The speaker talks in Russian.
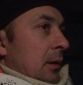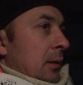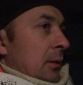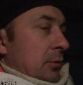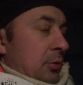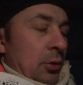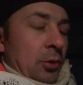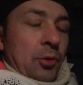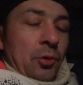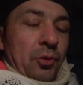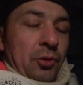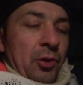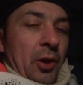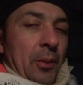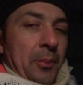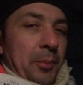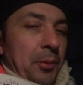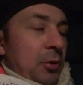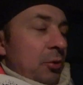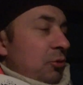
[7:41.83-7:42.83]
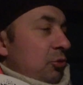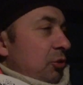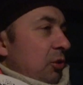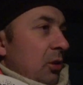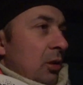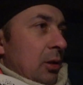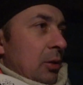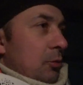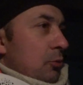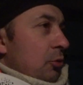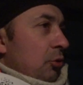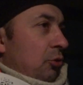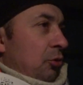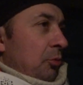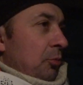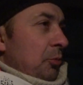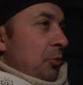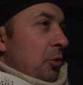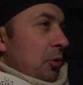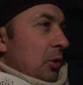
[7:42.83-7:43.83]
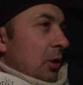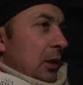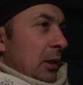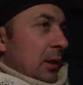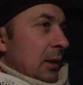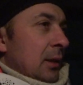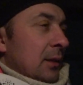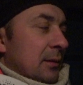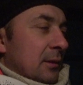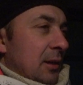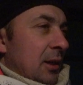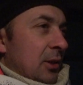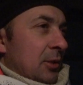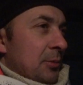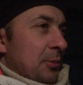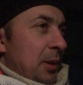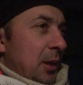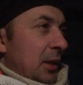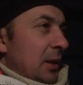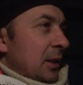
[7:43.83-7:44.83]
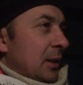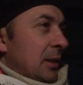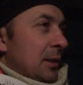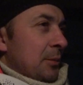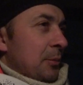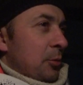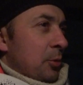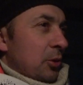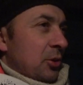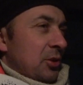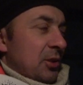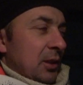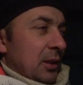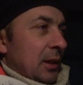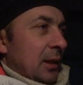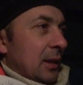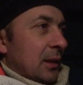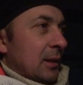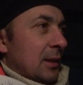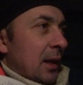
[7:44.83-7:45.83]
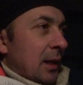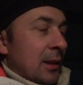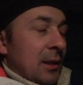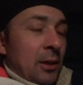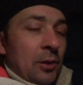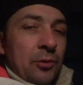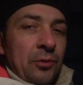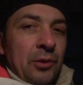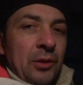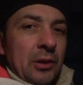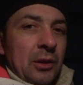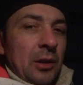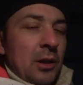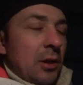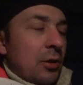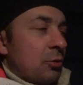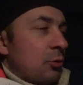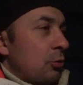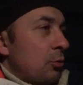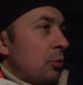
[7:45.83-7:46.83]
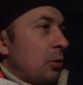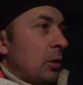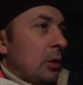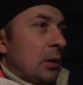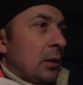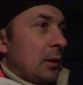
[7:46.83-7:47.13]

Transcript: Что, друзья, получил очень много, скажем, таких эмоций, когда увидел лесу